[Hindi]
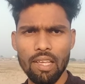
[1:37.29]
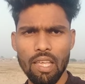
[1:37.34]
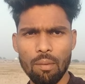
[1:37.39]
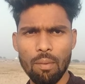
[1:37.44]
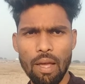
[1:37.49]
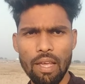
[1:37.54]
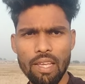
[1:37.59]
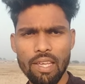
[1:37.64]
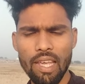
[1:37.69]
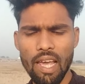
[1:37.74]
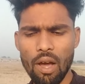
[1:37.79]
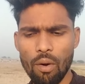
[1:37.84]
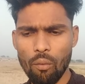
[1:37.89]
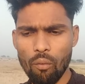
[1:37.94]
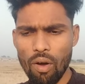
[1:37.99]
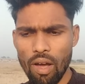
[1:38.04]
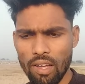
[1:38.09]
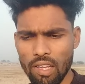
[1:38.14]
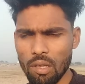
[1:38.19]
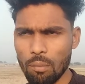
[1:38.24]
कि भाई क्या
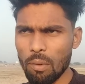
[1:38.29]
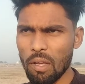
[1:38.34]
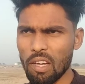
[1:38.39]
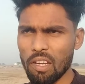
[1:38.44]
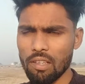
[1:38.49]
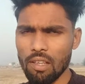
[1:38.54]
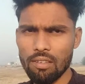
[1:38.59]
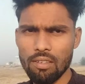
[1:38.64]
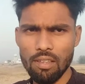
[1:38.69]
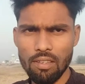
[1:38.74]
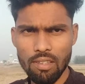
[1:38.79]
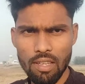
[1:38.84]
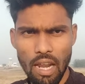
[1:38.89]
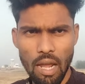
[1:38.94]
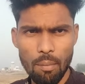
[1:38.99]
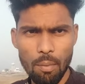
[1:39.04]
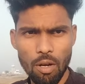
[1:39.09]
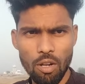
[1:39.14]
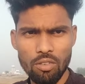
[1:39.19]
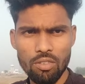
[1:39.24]
वाकई में एक हज़ार
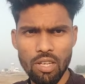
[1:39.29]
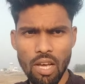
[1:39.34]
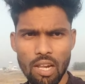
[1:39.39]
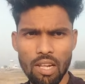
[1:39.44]
सब्सक्राइबर और